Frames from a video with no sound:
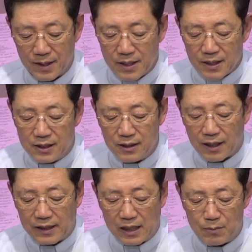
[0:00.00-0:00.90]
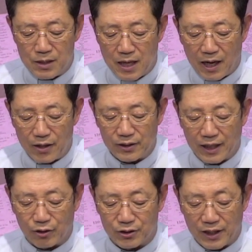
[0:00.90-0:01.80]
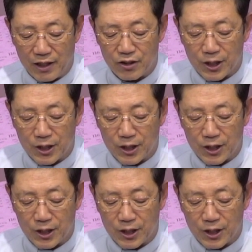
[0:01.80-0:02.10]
그 하나님을 향하여 내가 어떻게 해요?